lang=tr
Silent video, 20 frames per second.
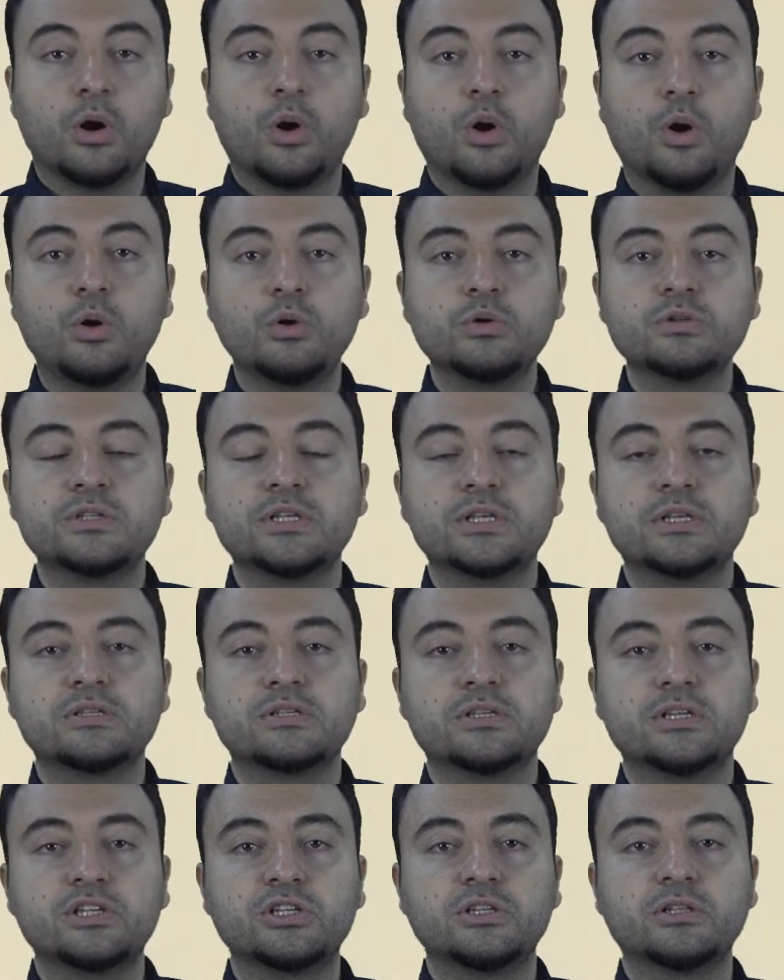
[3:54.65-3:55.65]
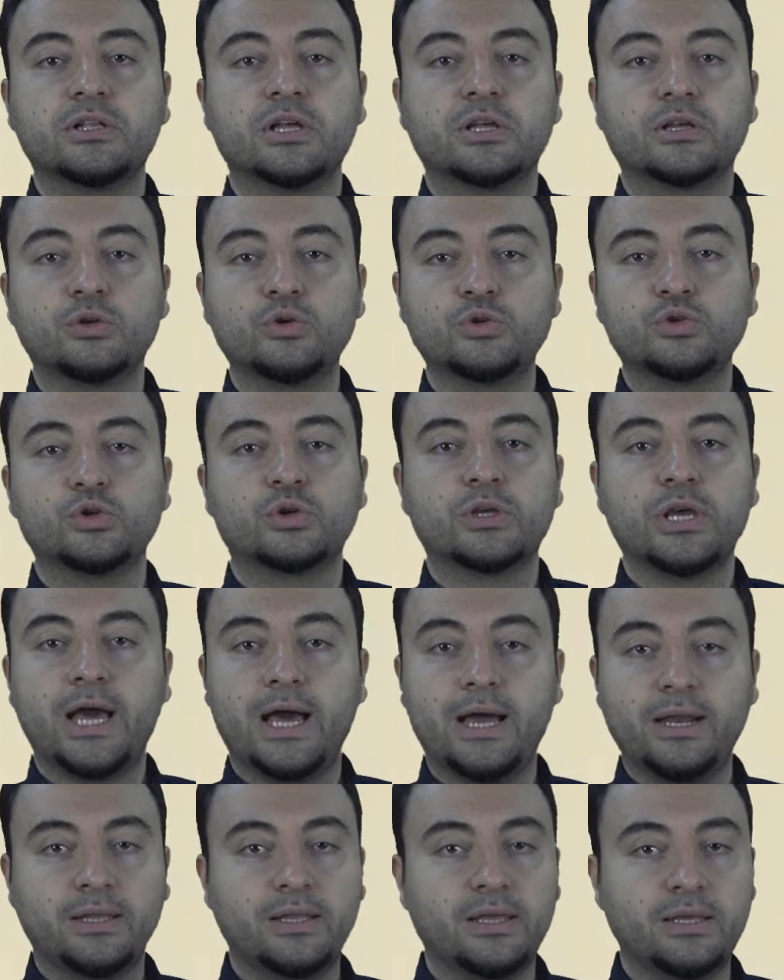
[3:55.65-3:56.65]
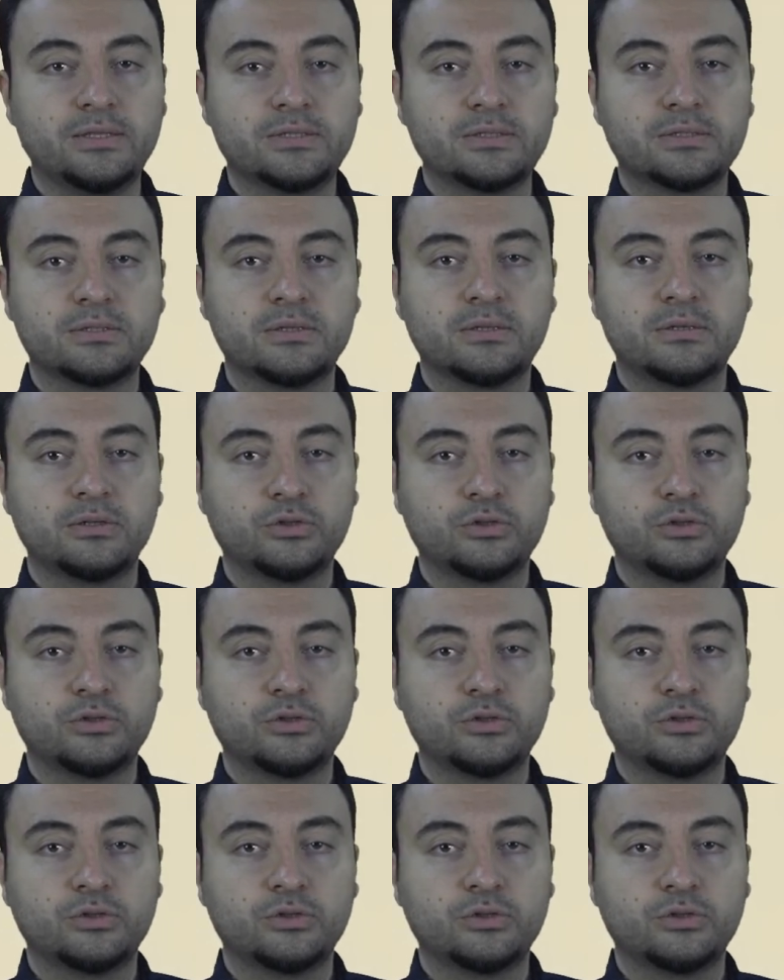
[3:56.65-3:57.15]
18 yaşından küçük herkes